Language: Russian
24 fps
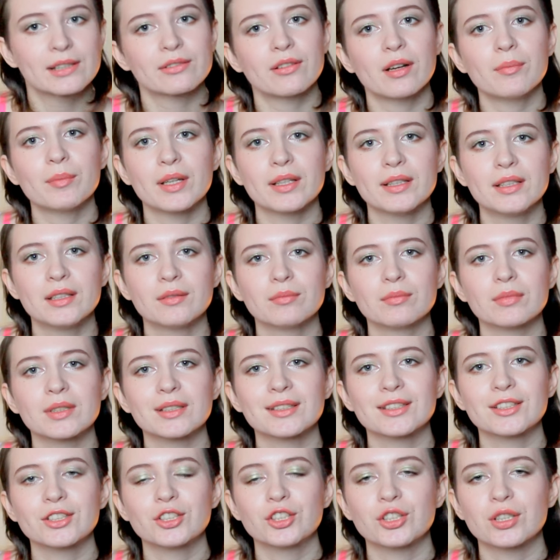с вами одним
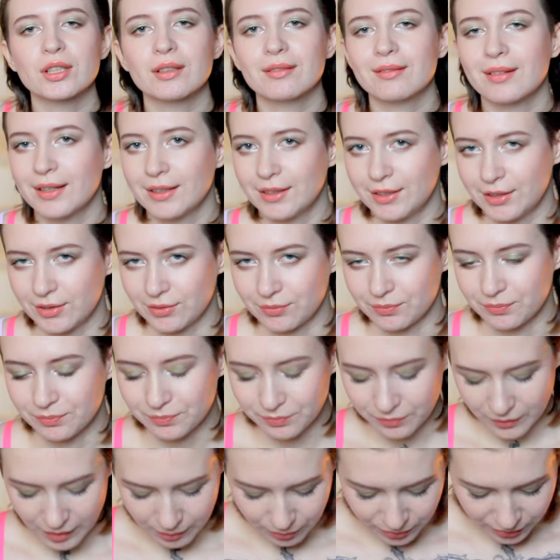разочарованием,
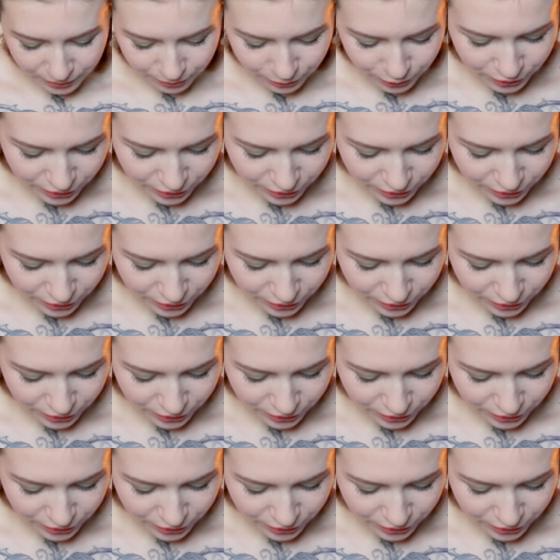потому